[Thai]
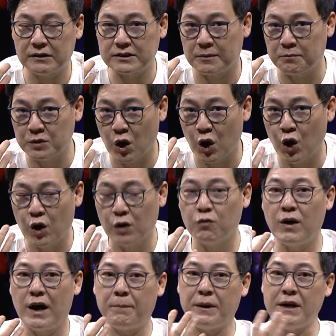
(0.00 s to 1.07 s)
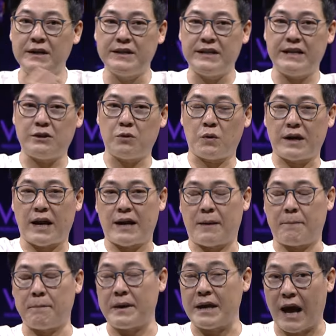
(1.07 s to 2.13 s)
จำลองว่าพื้นที่ตรงนั้น
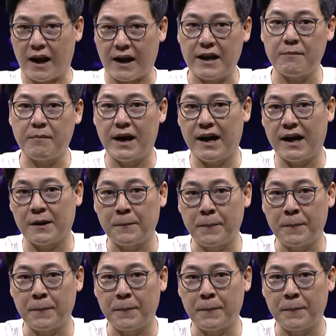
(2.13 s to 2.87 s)
มีอะไรบ้าง